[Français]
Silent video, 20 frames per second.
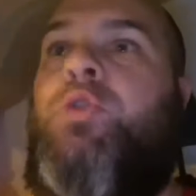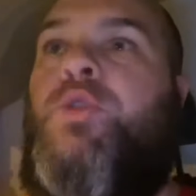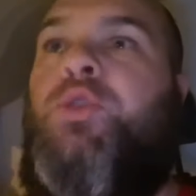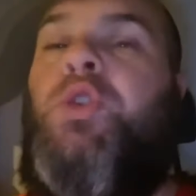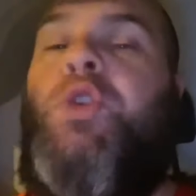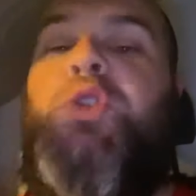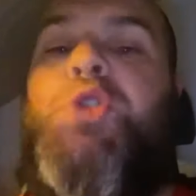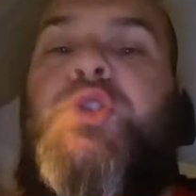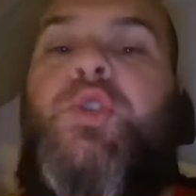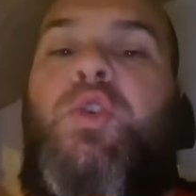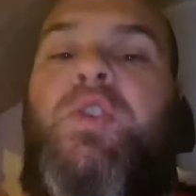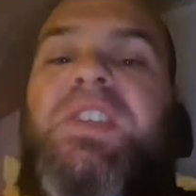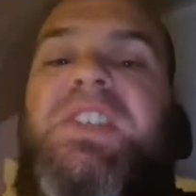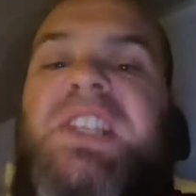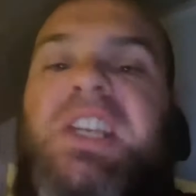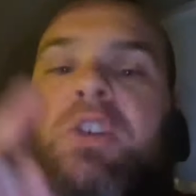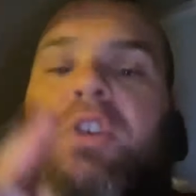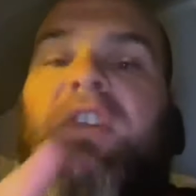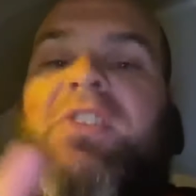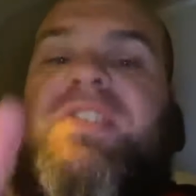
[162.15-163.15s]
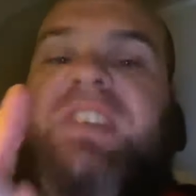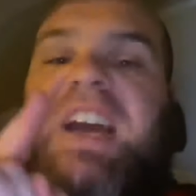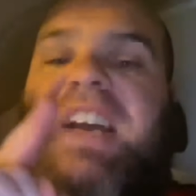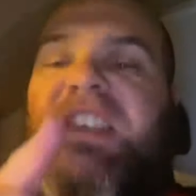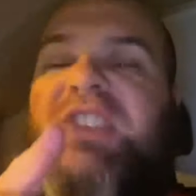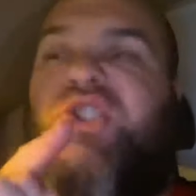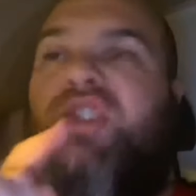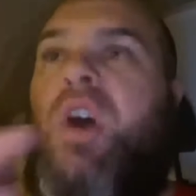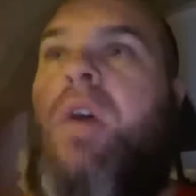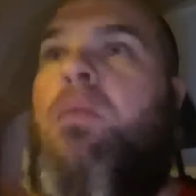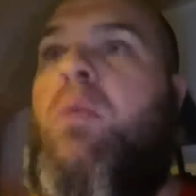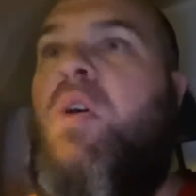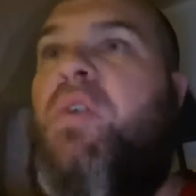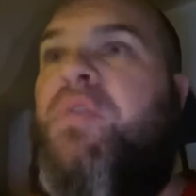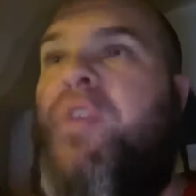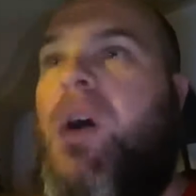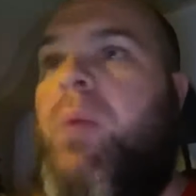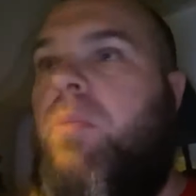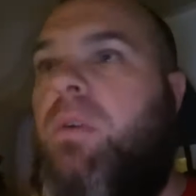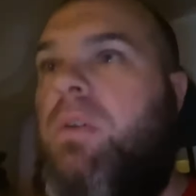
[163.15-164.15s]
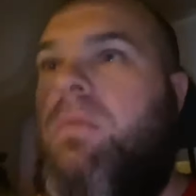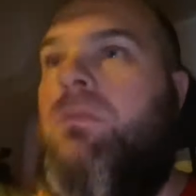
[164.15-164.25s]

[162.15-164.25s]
de ceux qui le taxent d'homophobe,